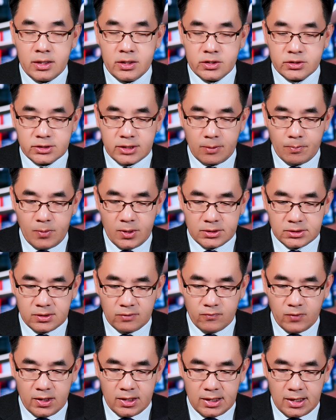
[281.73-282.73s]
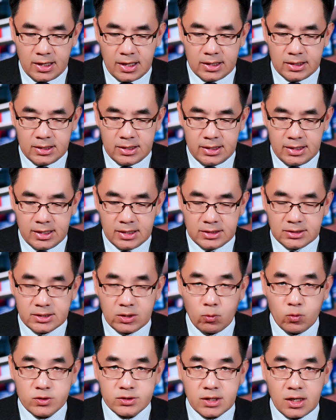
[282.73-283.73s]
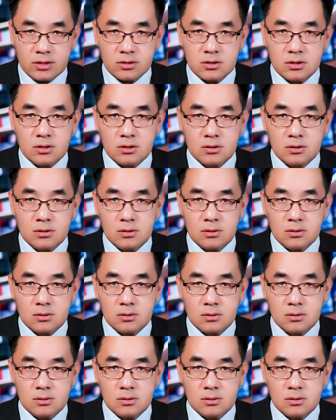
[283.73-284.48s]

sang Pennsylvania, Thea sang Wisconsin.